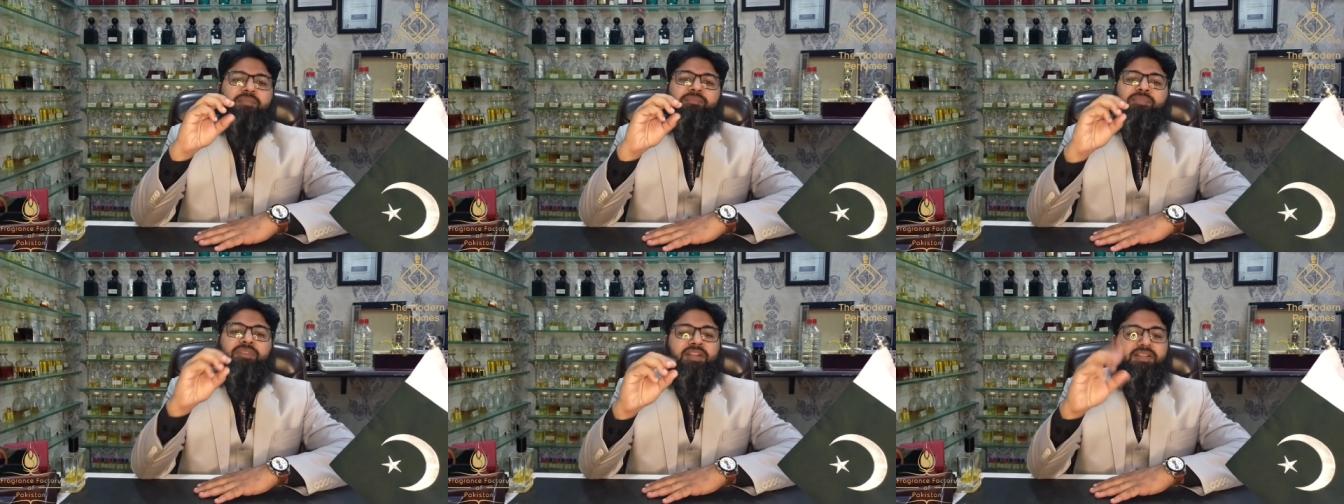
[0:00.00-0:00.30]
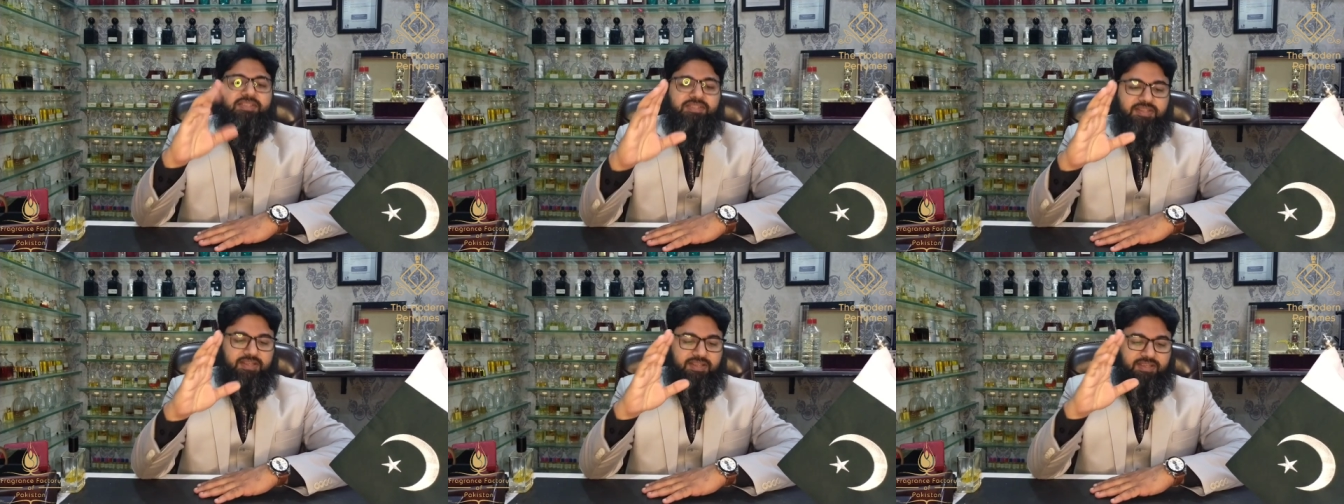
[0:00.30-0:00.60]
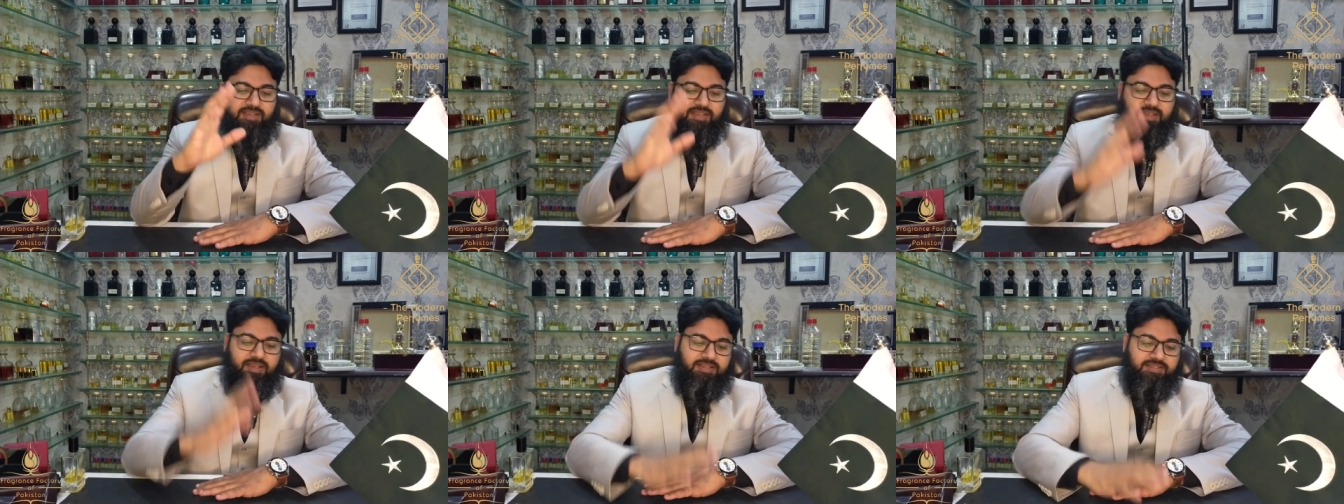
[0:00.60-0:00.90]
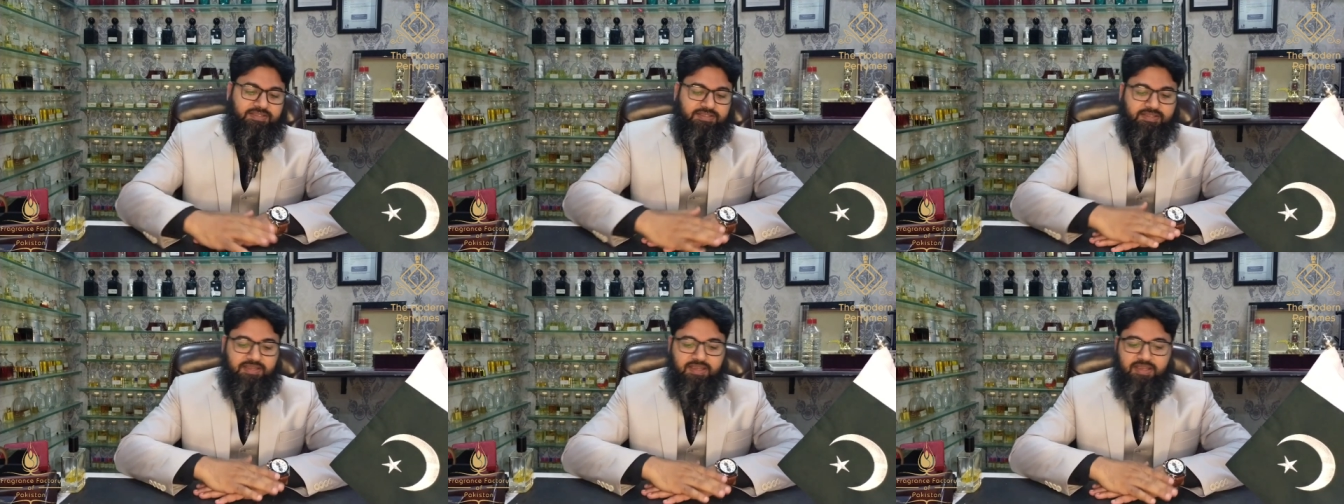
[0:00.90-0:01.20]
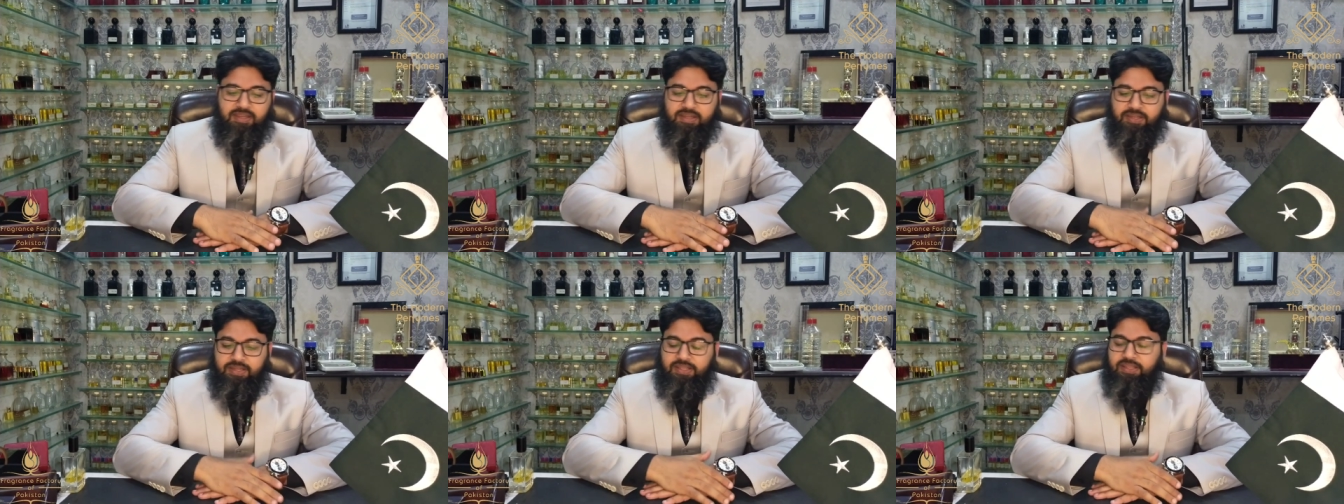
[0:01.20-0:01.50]
हम टच लेंगे आज
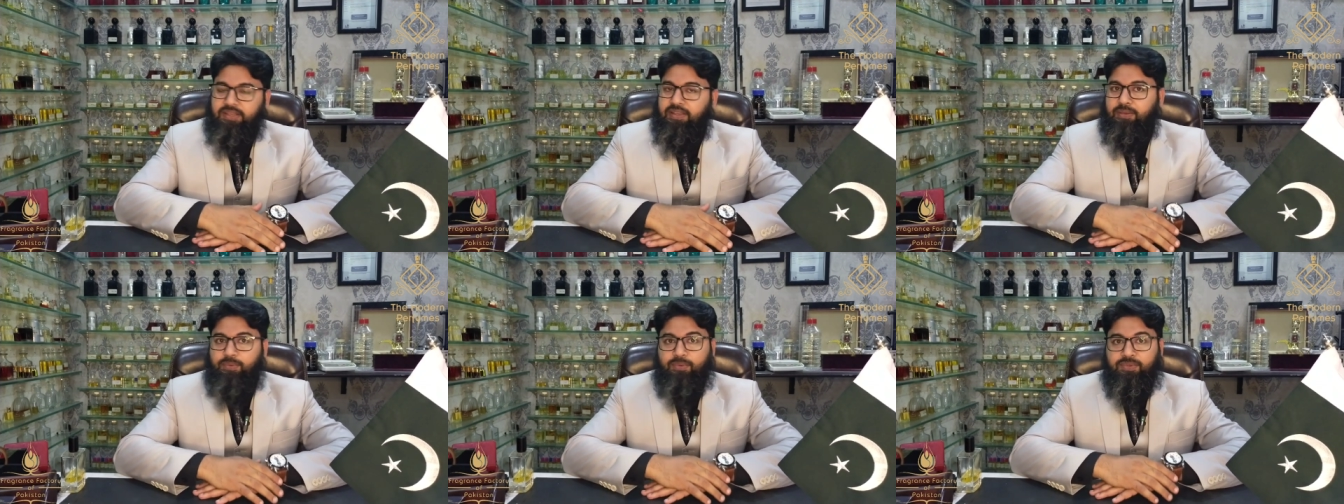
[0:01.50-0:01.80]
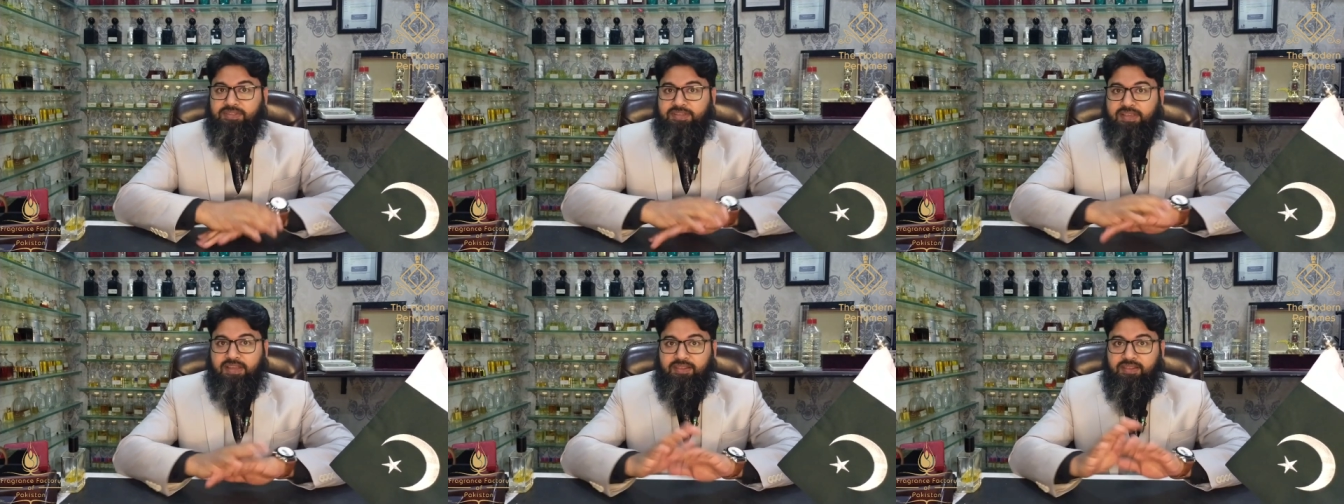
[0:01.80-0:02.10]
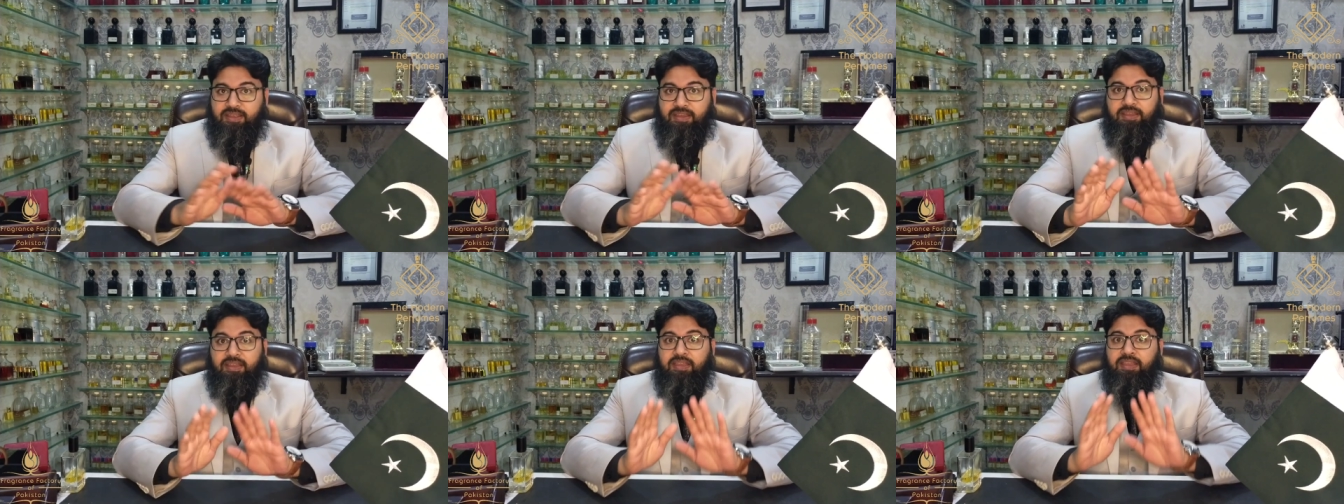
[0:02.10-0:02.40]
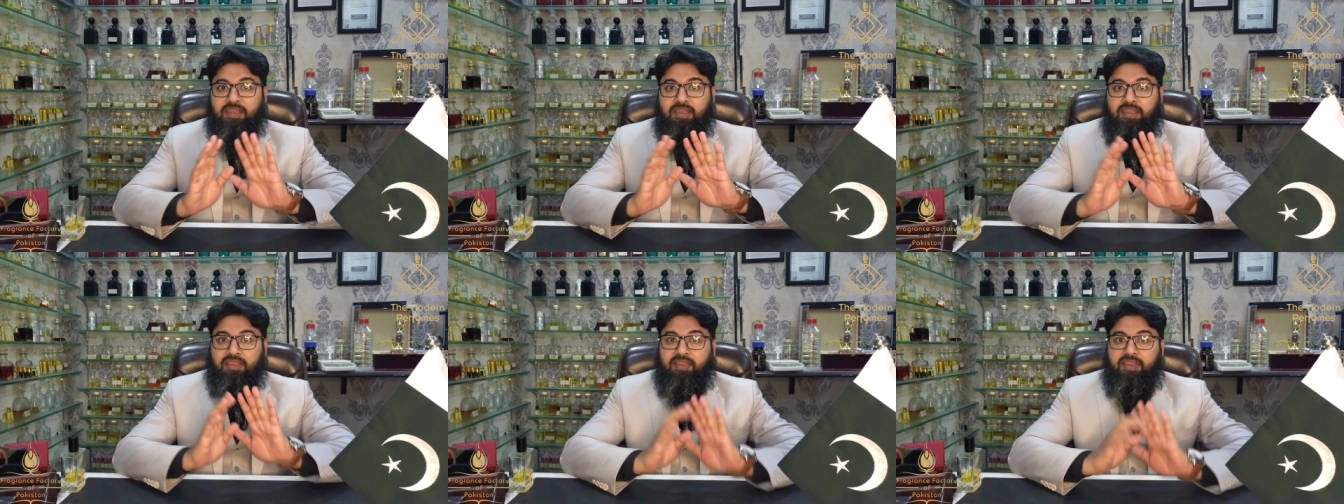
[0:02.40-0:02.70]
ठीक है कुछ ज़्यादा